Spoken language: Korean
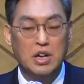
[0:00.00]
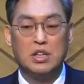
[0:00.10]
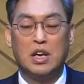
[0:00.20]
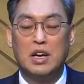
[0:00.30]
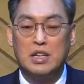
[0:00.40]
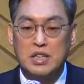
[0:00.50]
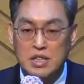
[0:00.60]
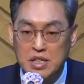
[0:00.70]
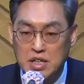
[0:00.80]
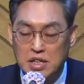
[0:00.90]

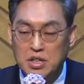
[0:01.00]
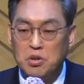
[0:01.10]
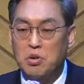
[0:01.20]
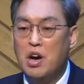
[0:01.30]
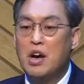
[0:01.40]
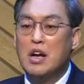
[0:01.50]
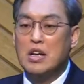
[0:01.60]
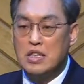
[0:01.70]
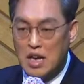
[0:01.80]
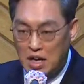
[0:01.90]
대제사장들과
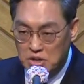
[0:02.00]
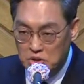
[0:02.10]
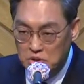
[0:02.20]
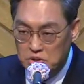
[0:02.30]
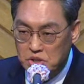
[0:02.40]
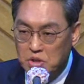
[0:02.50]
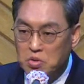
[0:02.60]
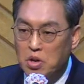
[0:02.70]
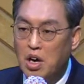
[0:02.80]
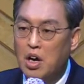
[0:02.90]

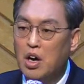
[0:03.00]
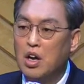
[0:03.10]
장로들과